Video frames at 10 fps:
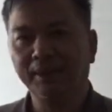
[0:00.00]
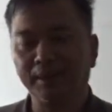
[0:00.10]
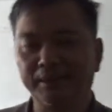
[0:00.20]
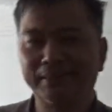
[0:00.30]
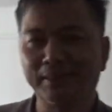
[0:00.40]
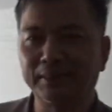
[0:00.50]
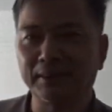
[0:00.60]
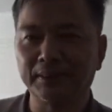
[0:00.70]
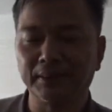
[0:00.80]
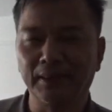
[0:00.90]
哎，知道这
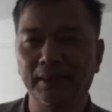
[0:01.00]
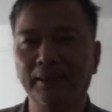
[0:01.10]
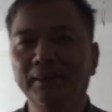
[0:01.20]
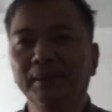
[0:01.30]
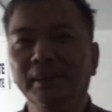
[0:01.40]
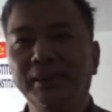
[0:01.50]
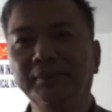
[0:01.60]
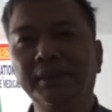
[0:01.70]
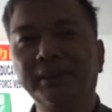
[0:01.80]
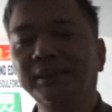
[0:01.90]
个事了，哎，因
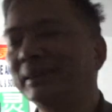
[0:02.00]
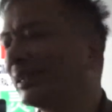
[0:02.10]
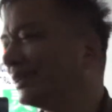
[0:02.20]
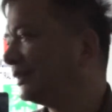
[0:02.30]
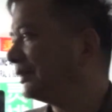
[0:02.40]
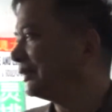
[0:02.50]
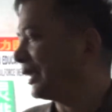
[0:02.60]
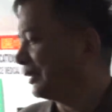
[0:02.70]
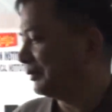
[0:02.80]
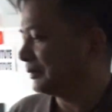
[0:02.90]
为这个信息再
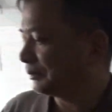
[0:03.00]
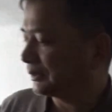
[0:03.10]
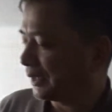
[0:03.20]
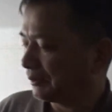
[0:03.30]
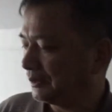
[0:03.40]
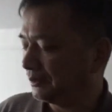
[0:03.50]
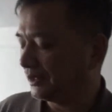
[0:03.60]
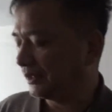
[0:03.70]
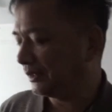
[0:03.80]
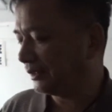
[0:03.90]
给我，肚子上会有
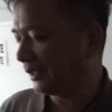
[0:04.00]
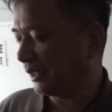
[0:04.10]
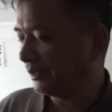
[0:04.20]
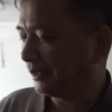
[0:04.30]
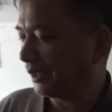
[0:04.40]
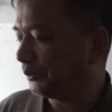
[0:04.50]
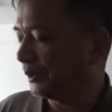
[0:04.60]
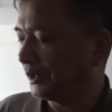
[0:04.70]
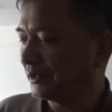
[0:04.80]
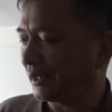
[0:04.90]
点难难
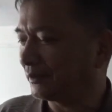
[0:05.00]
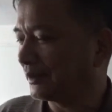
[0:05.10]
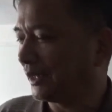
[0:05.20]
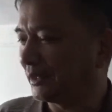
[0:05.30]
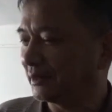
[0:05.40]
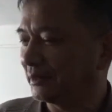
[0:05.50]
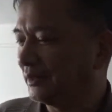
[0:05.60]
过，压住了难受，